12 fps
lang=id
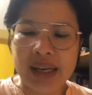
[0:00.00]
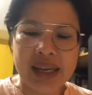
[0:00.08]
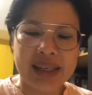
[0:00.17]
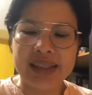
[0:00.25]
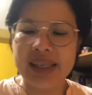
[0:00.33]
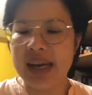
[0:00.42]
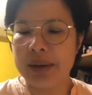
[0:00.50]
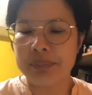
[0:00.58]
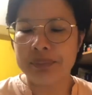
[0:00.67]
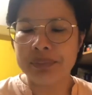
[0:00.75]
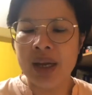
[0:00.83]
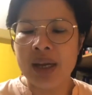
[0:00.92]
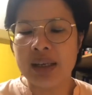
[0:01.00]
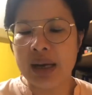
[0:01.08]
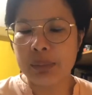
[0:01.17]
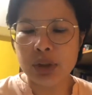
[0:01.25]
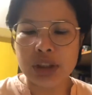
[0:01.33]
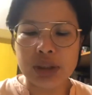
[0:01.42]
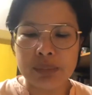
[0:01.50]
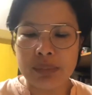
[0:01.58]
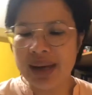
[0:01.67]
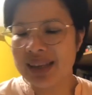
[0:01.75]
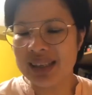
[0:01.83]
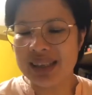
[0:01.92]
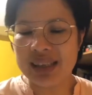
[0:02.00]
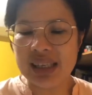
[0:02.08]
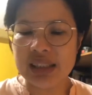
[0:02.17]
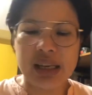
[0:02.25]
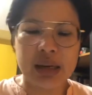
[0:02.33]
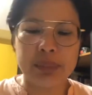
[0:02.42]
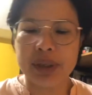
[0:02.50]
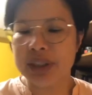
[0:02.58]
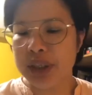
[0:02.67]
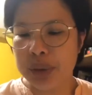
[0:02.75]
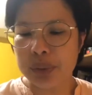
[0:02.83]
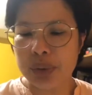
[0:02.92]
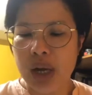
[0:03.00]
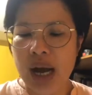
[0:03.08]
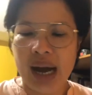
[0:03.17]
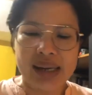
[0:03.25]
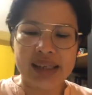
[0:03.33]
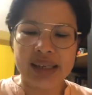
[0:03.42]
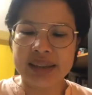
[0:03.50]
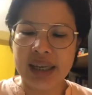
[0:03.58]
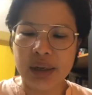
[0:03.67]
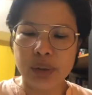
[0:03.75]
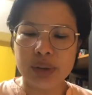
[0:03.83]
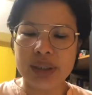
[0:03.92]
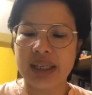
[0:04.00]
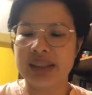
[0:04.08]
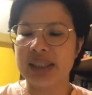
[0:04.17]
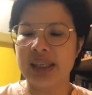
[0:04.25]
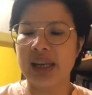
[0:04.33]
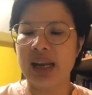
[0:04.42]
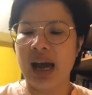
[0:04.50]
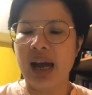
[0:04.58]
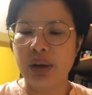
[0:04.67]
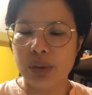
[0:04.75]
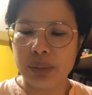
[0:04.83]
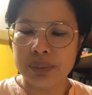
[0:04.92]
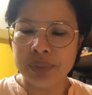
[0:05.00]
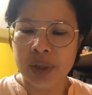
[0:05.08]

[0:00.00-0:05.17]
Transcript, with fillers: ia diam, namun semakin keras ia berseru, anak Daud, kasihanilah aku.